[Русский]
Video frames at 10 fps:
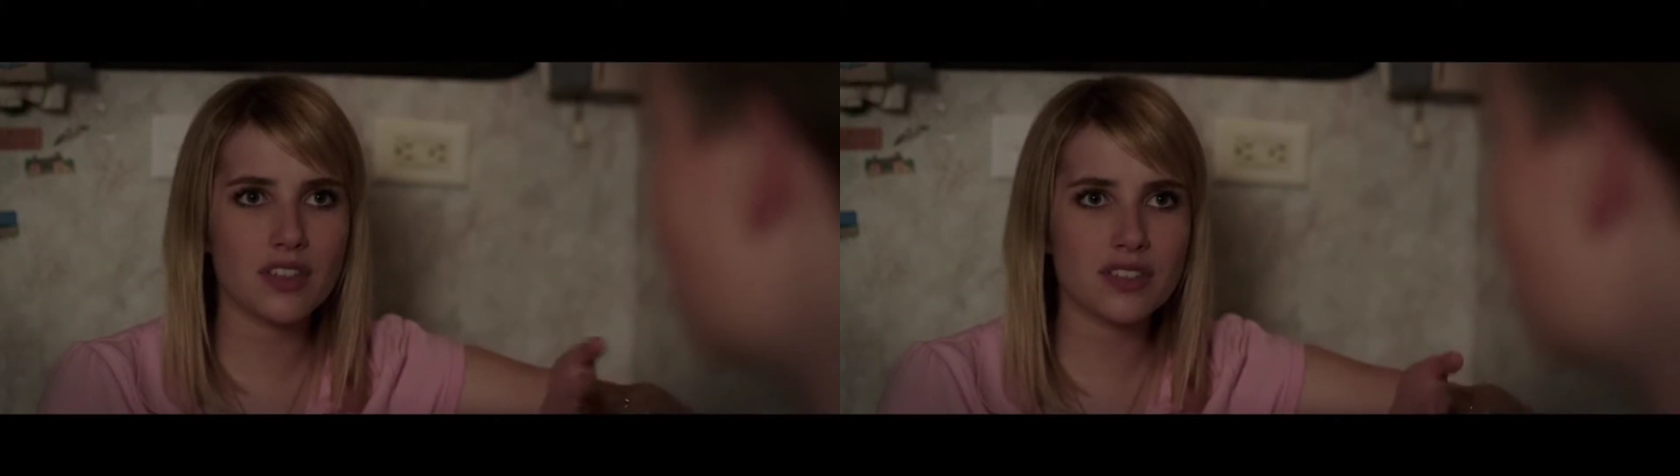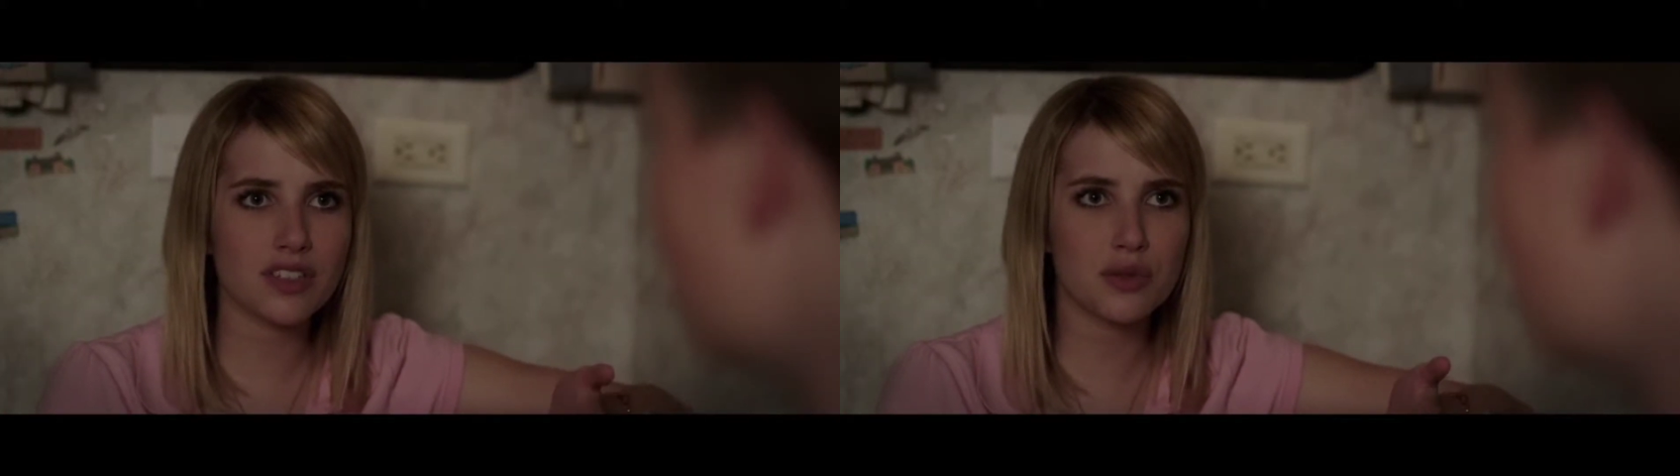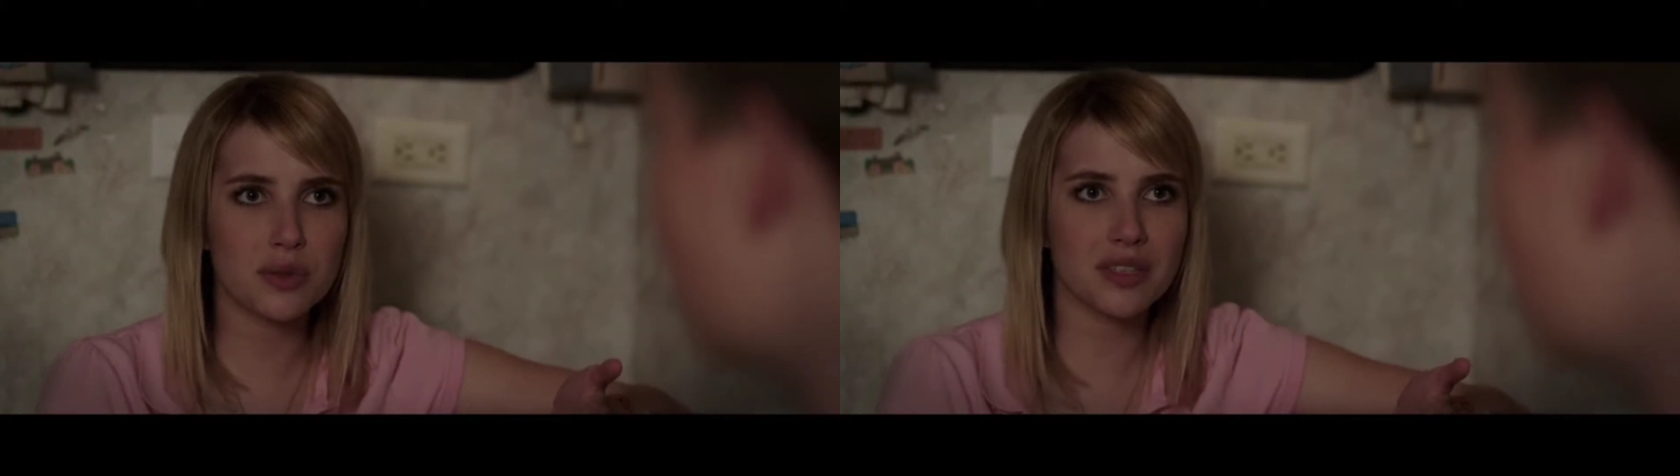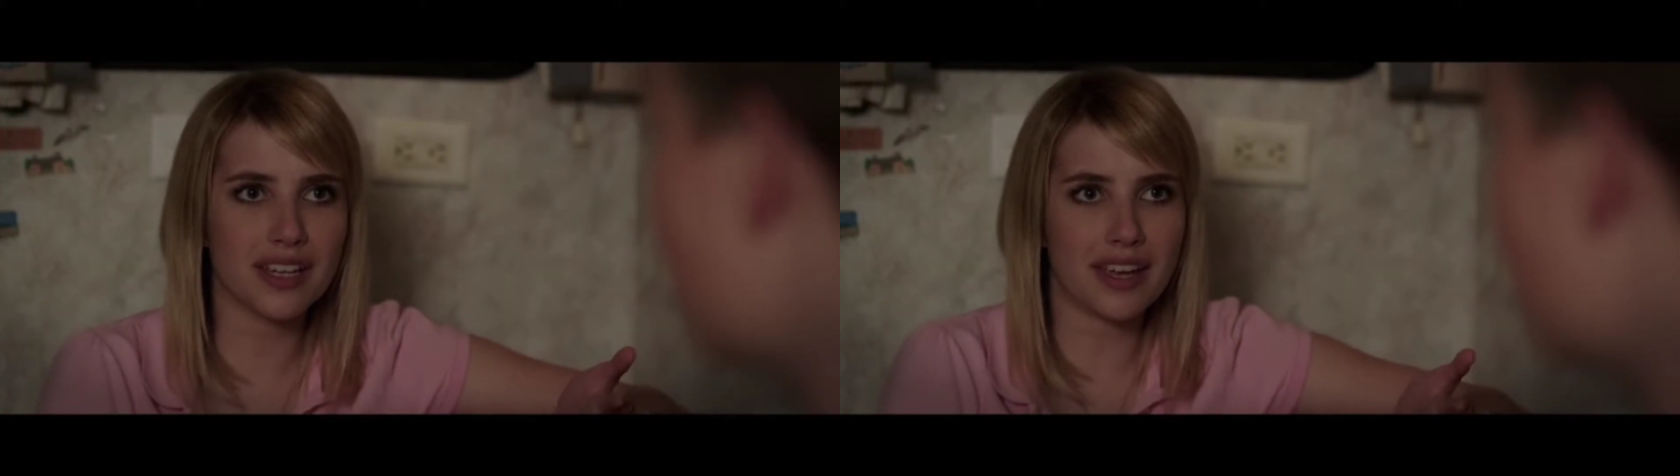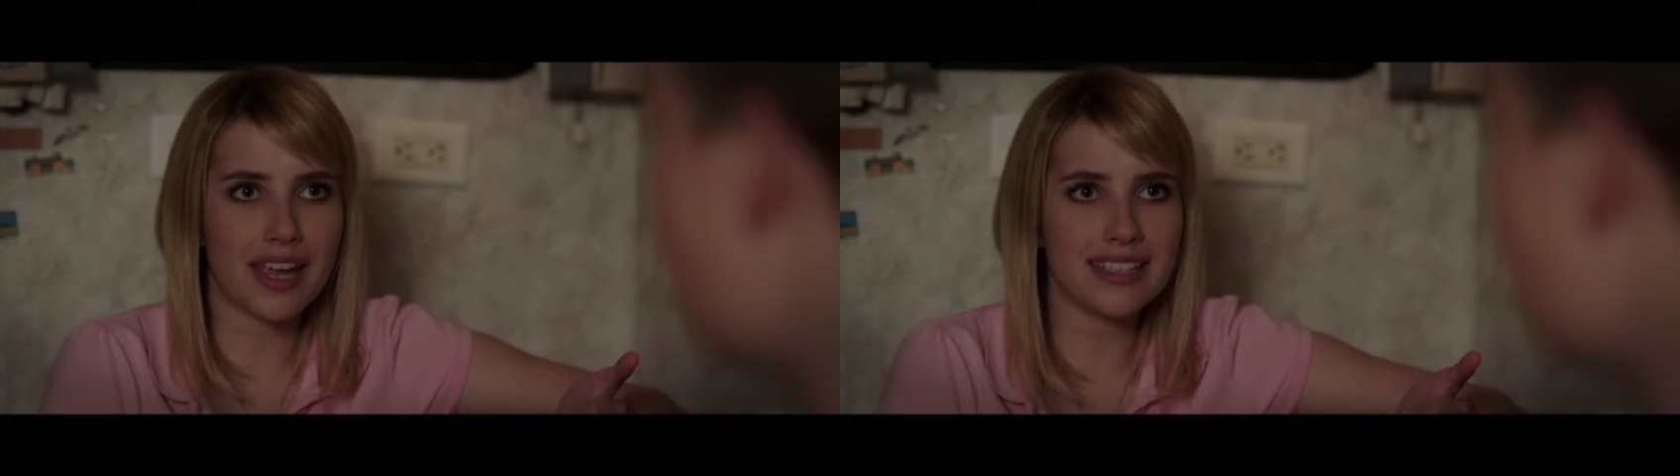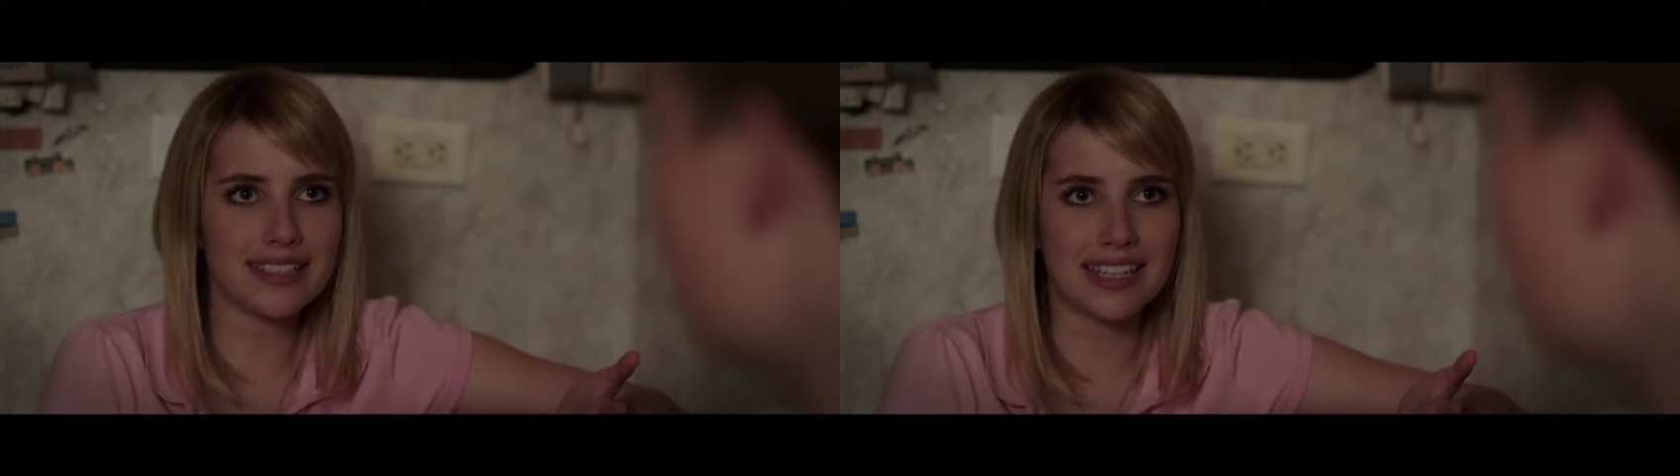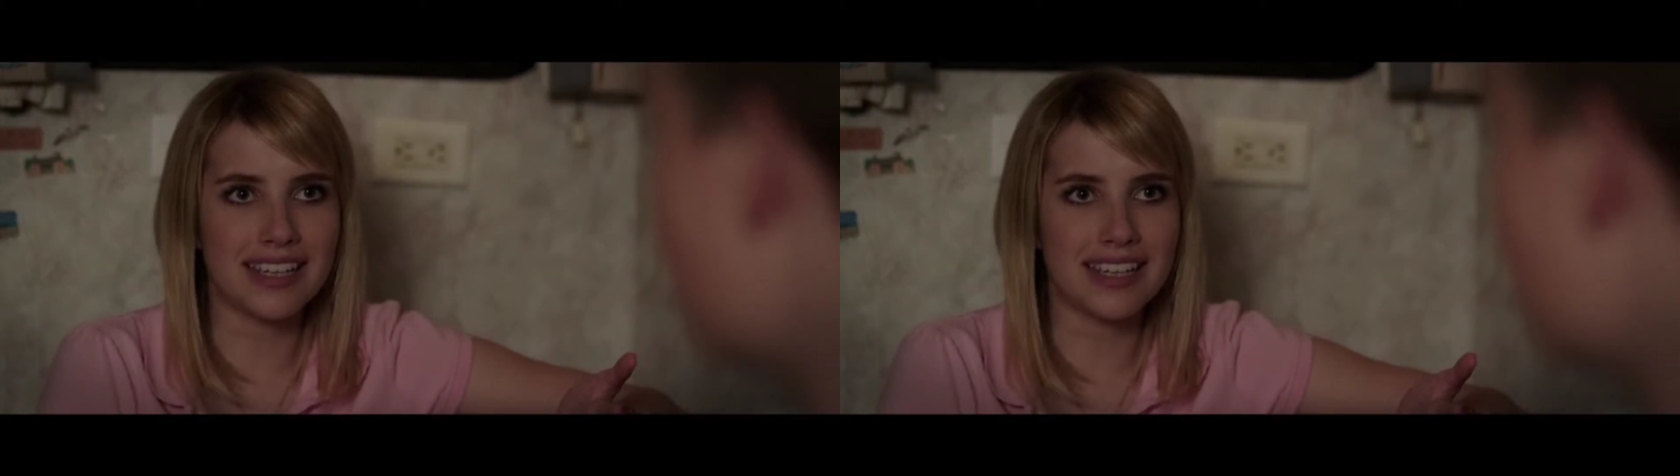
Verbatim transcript: Ты же сказал, что тебе